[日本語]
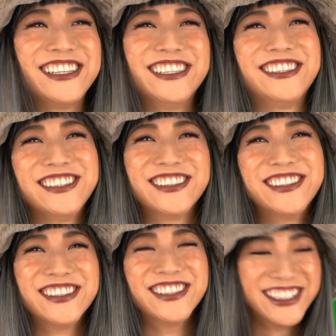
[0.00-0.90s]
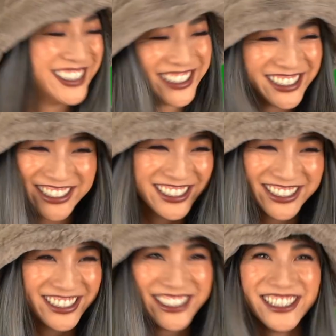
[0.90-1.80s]
いですよ。
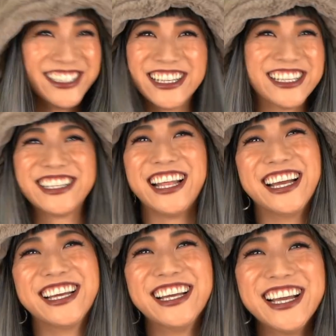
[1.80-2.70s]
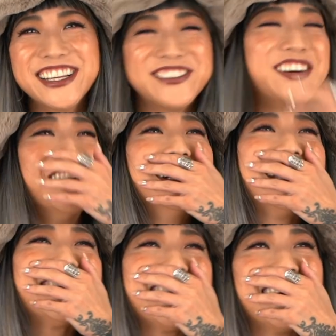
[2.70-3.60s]
できない。もう
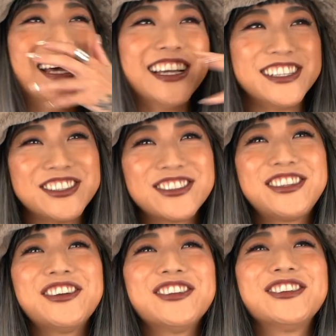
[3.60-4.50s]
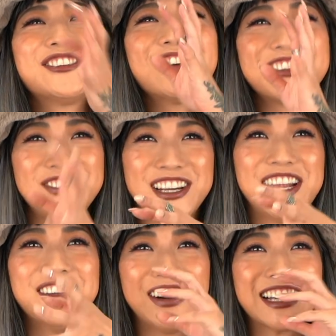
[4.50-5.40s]
だって言っといても
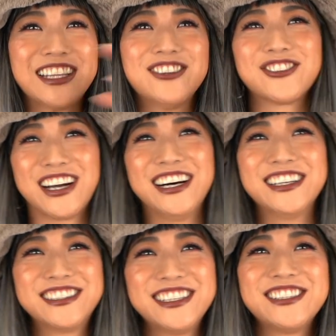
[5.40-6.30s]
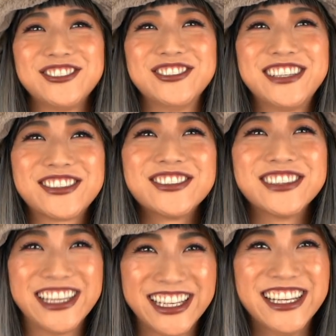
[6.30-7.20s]
らえれば昨日とか発声練習してく
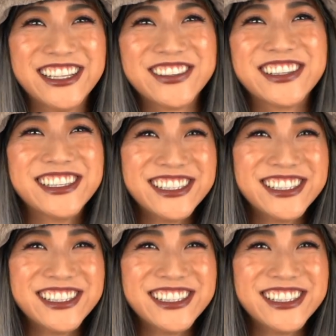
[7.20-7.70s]
んで